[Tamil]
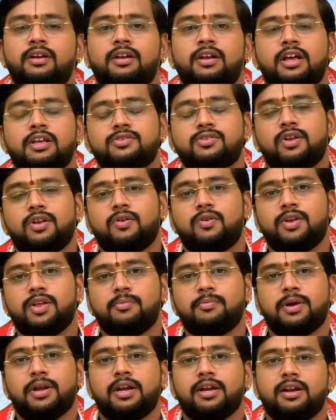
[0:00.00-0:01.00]
நான் சொல்லக்கூடிய
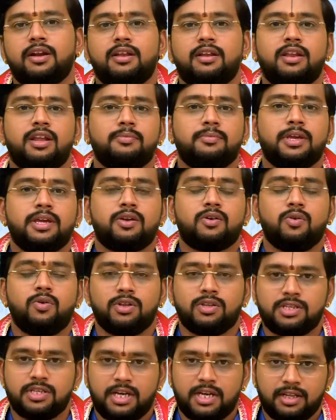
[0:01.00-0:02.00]
பலன்கள் எல்லாமே
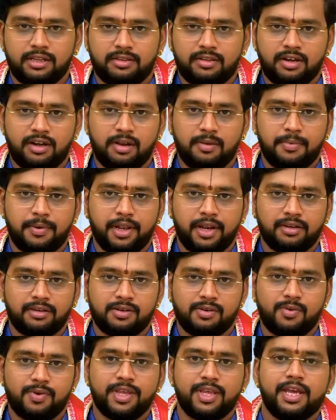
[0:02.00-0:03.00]
கோச்சாரத்தின் அடிப்படையில்
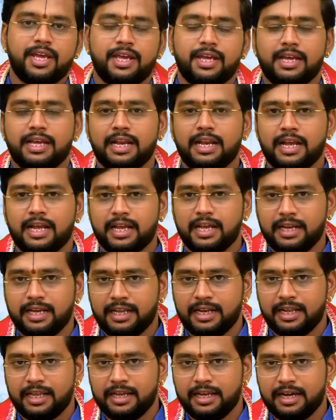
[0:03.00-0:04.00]
இருக்கக்கூடிய கிரக
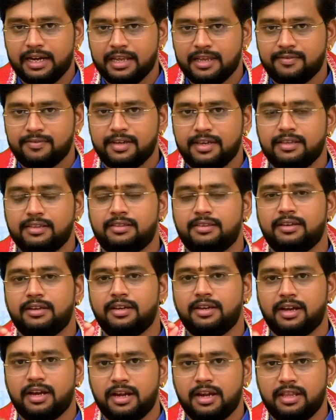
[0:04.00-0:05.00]
நிலைகளை வைத்து
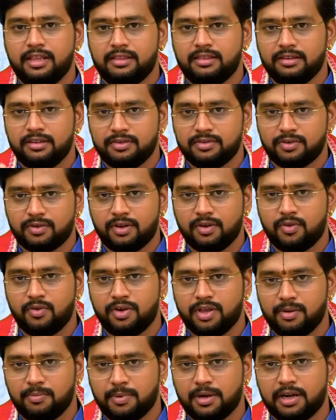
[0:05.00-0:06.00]
கணித்து
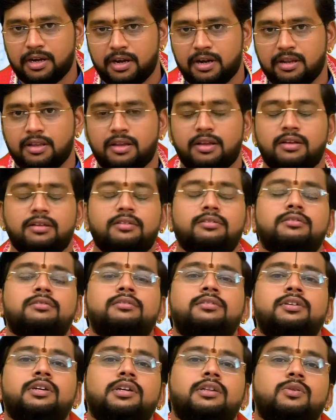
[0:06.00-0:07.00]
சொல்லக்கூடிய பலன்கள் தான்
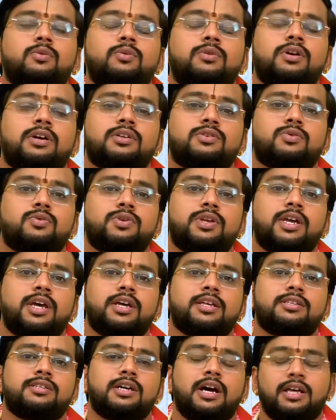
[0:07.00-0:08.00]
உங்கள் சுய
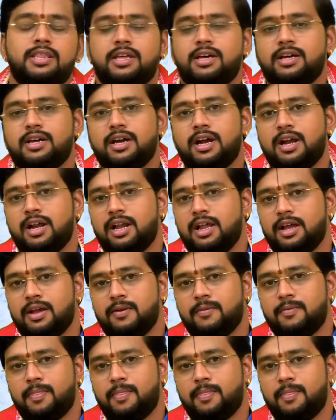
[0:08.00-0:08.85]
ஜாதகங்களில்